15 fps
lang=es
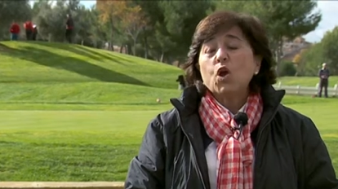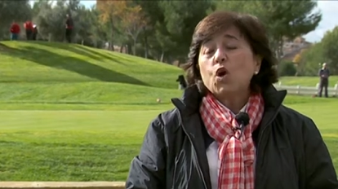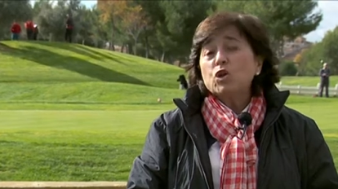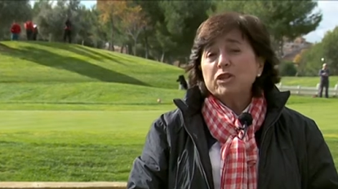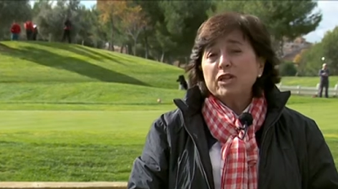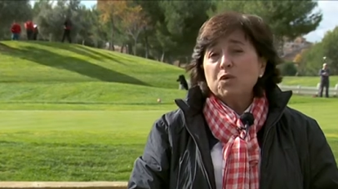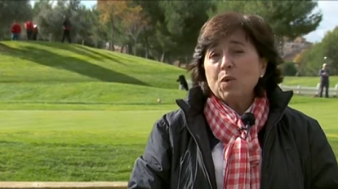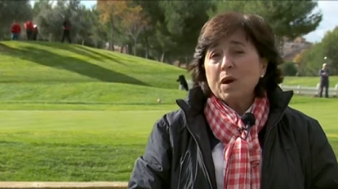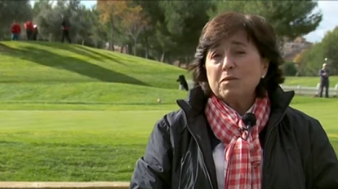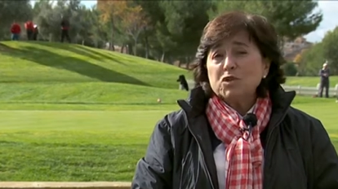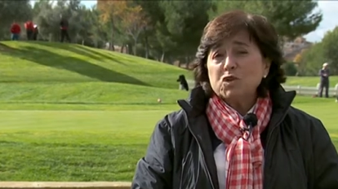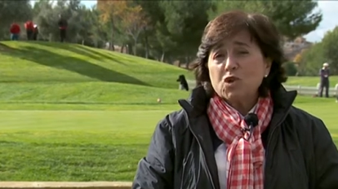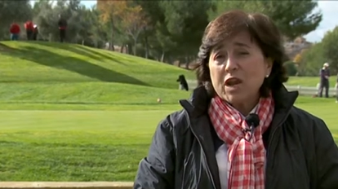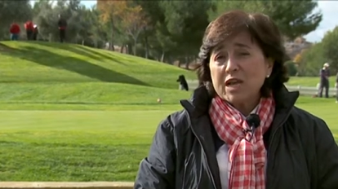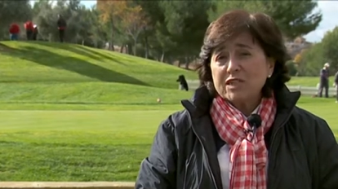
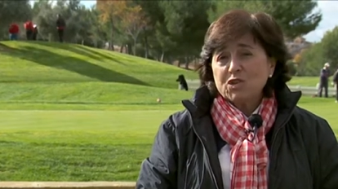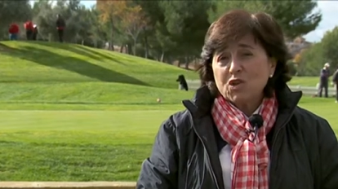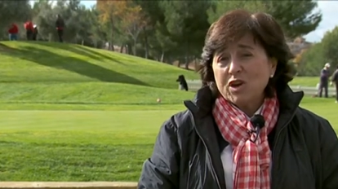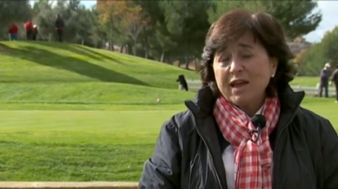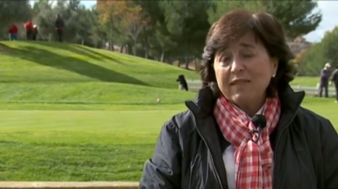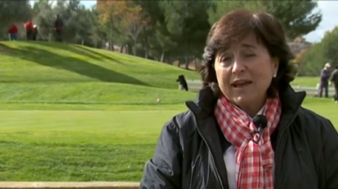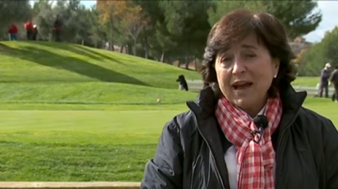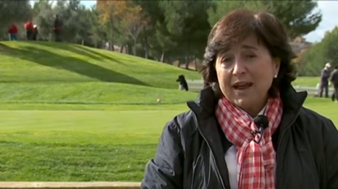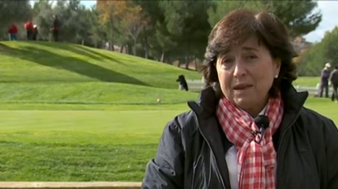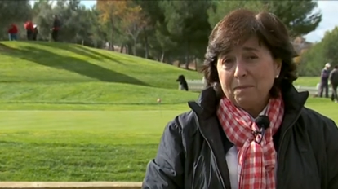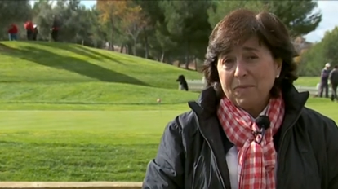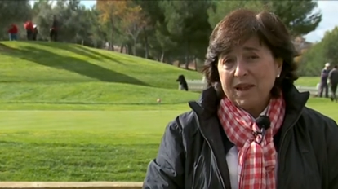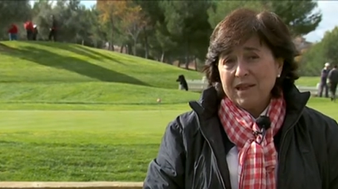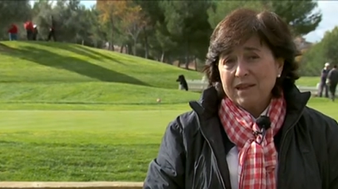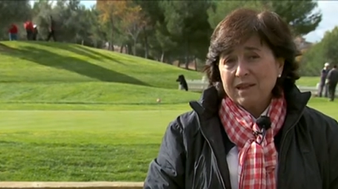Continuamos con la historia de Gary
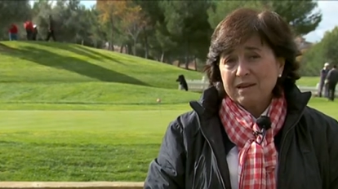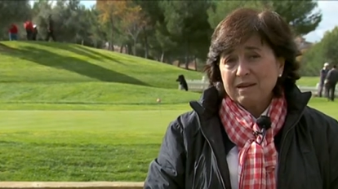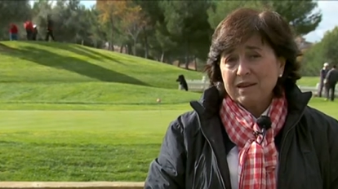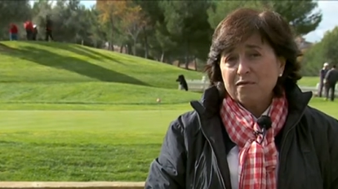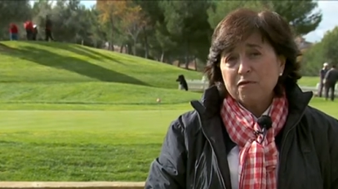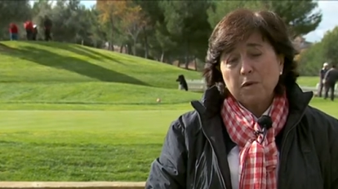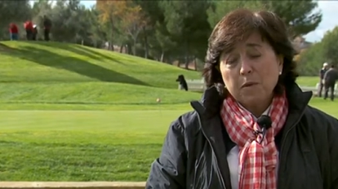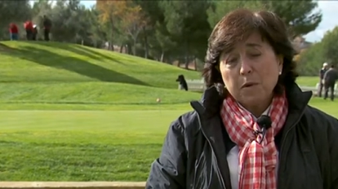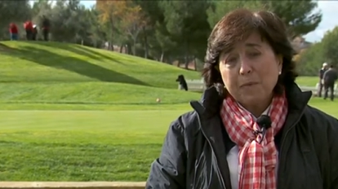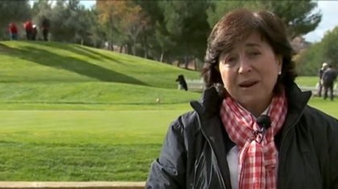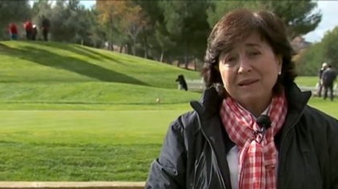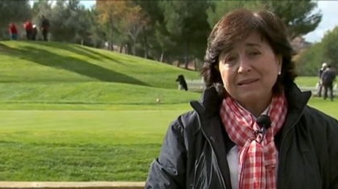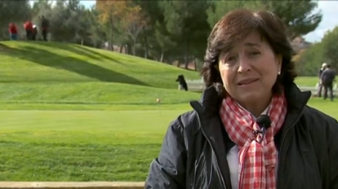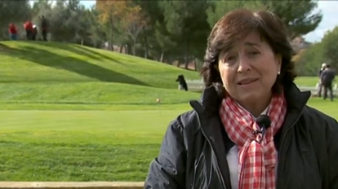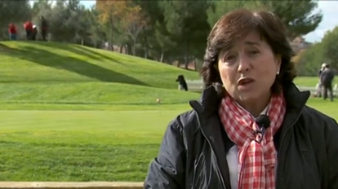Player, que formó
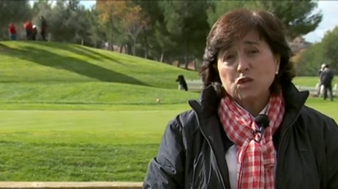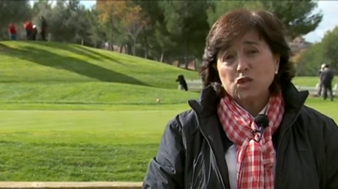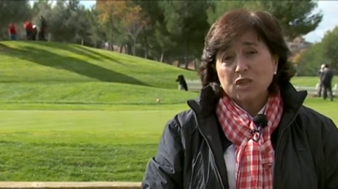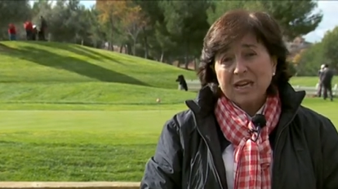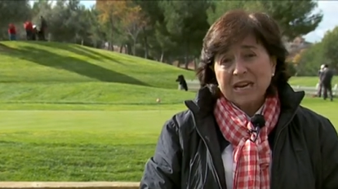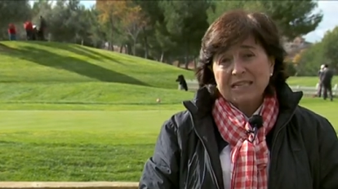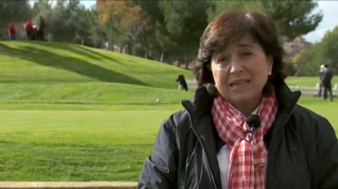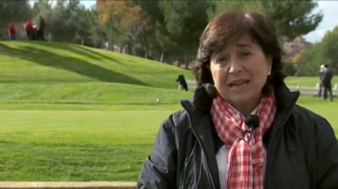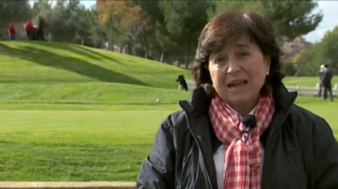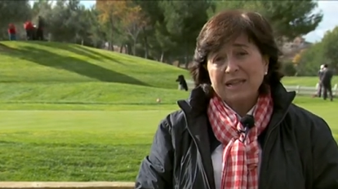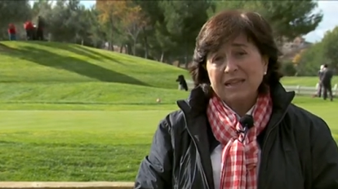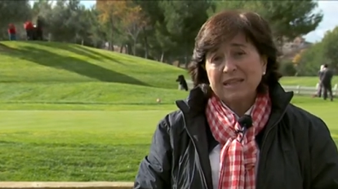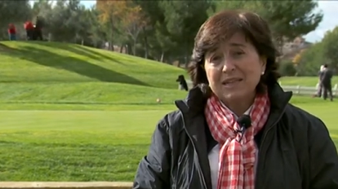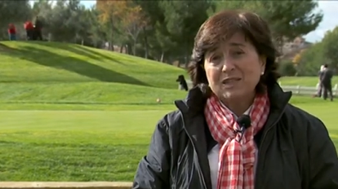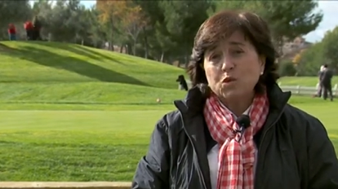parte de los tres
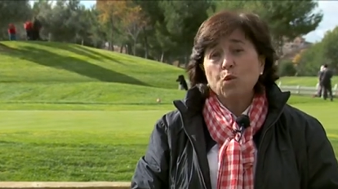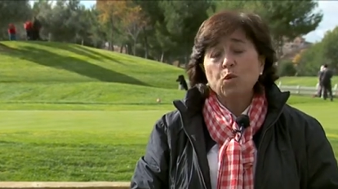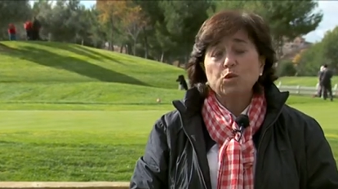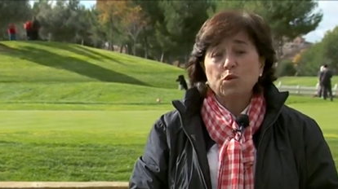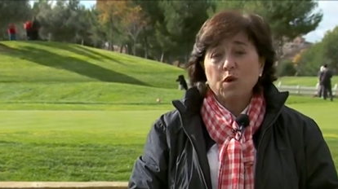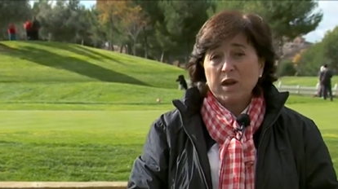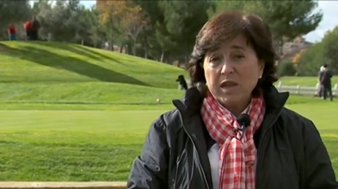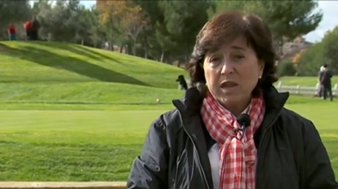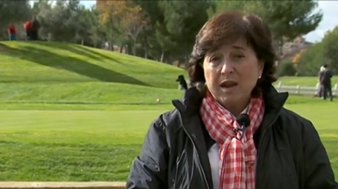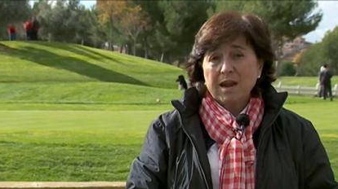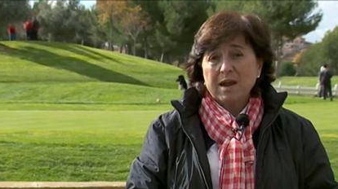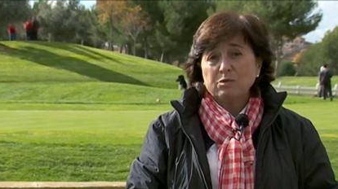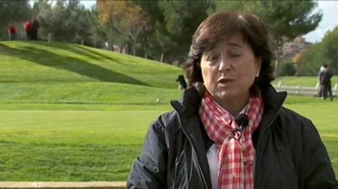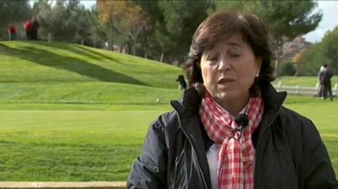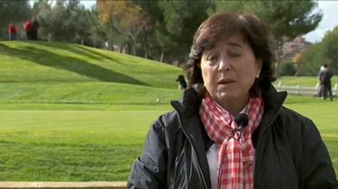grandes junto a
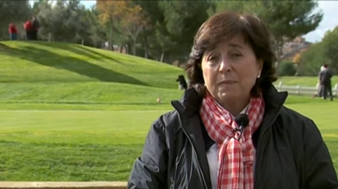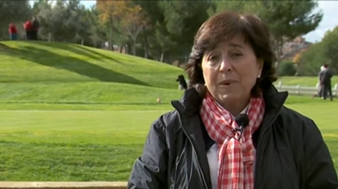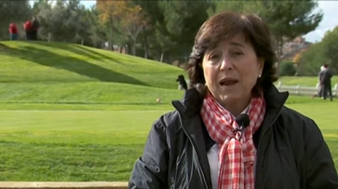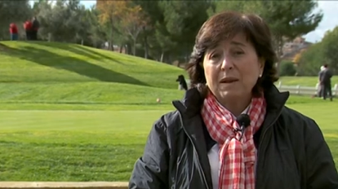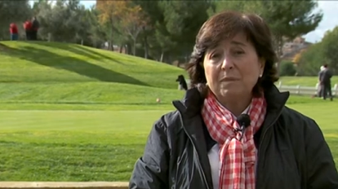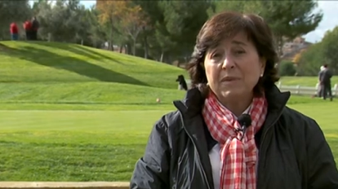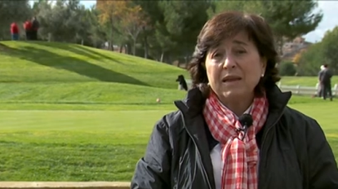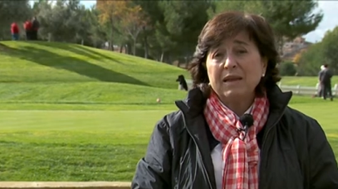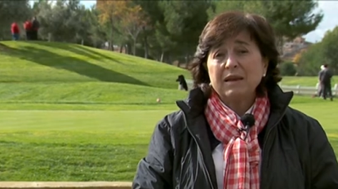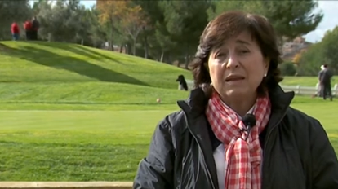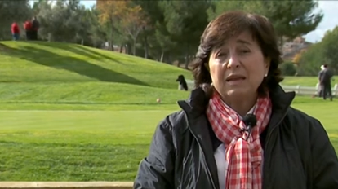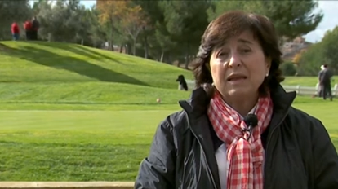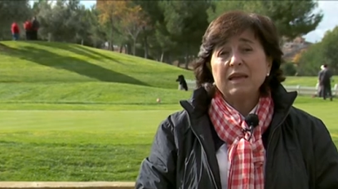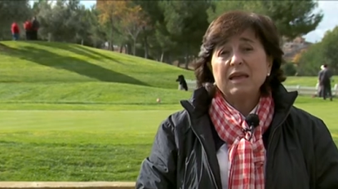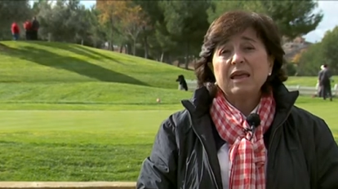Niklaus y Palmer,
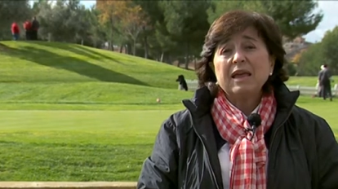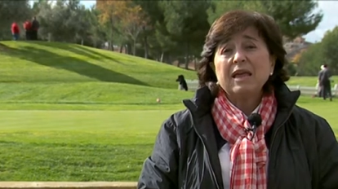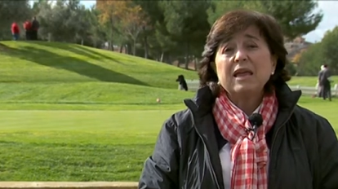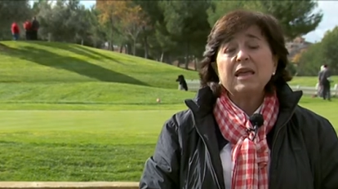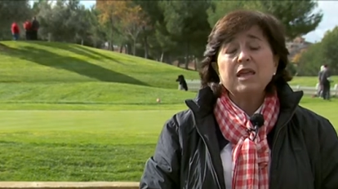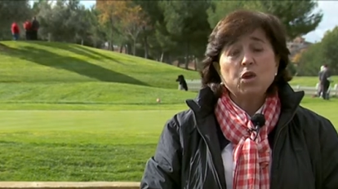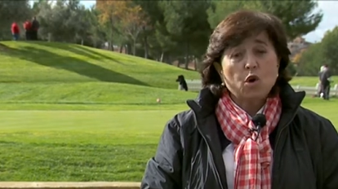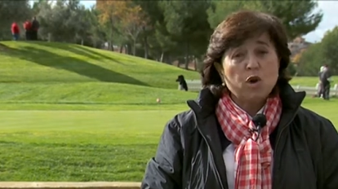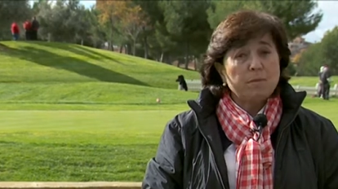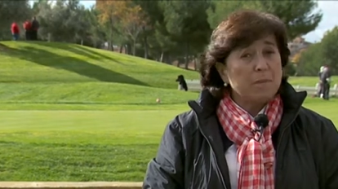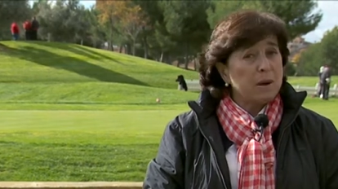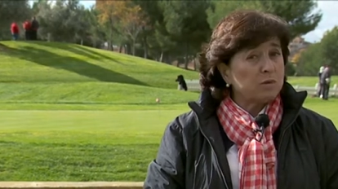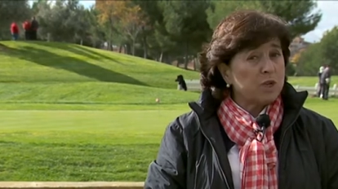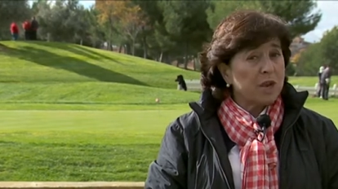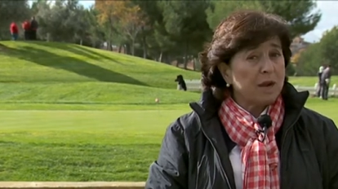y hoy
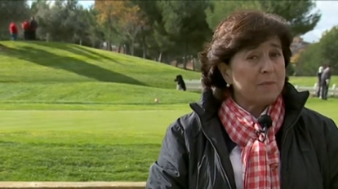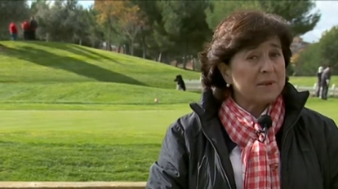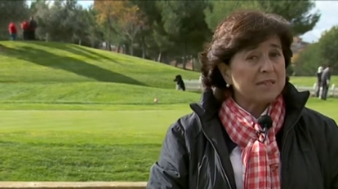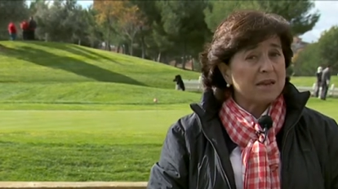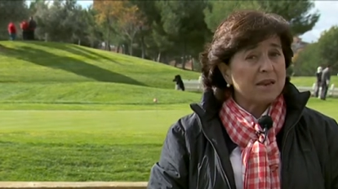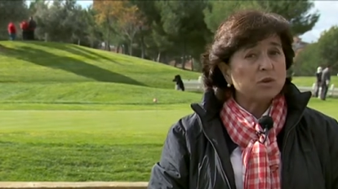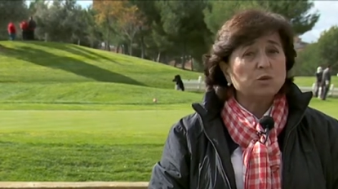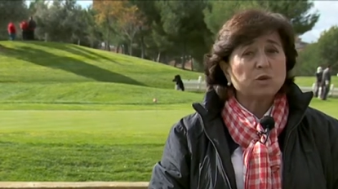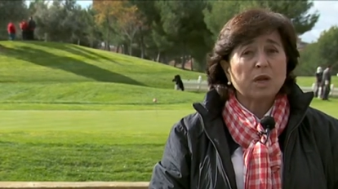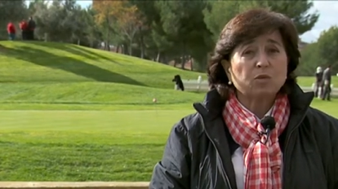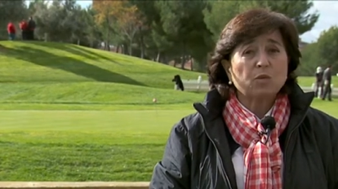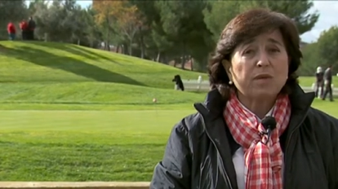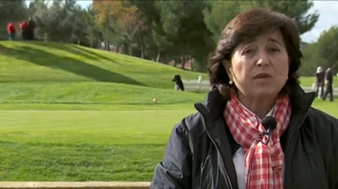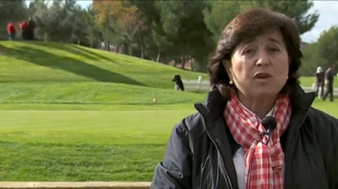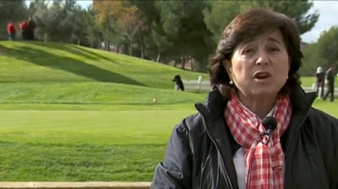vamos a repasar sus
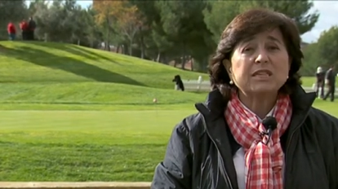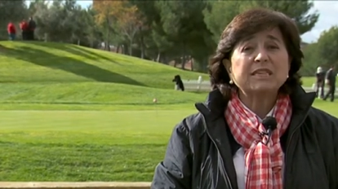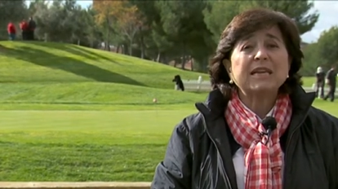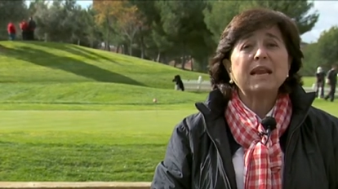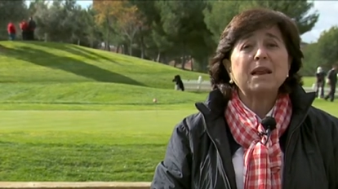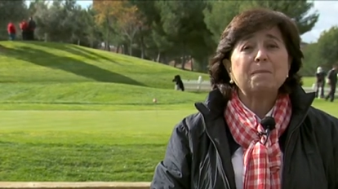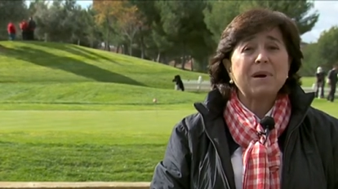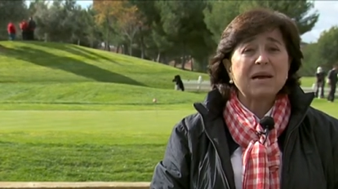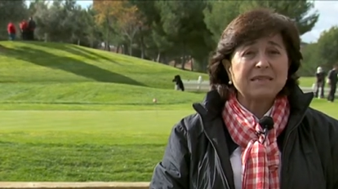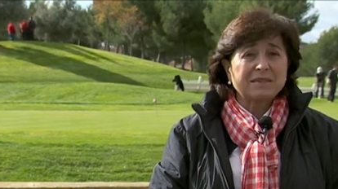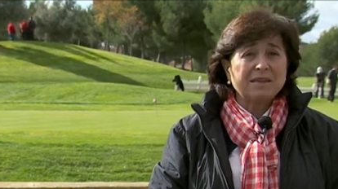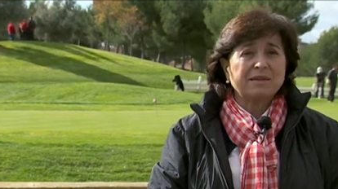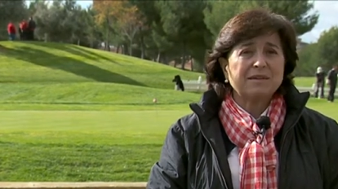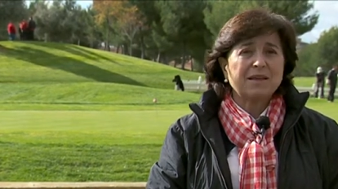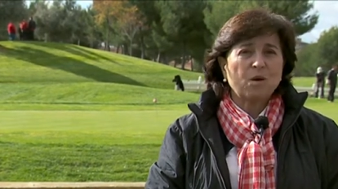actuaciones en el
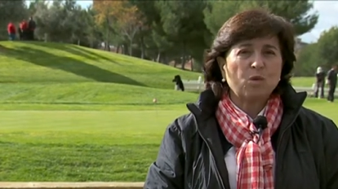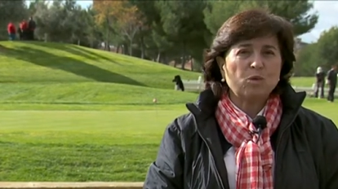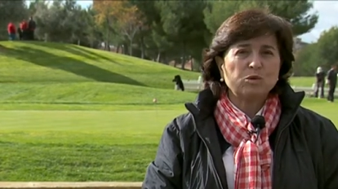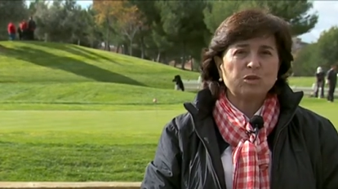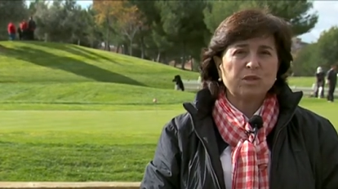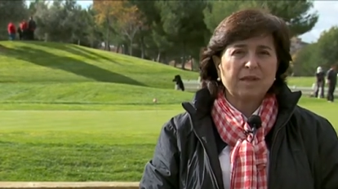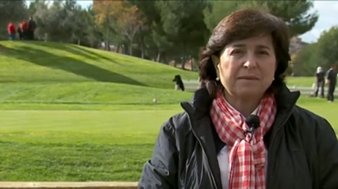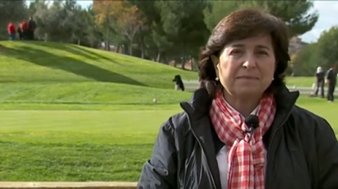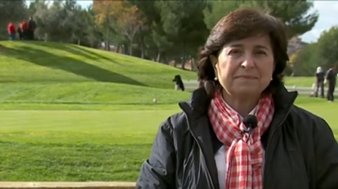Masters de Augusta.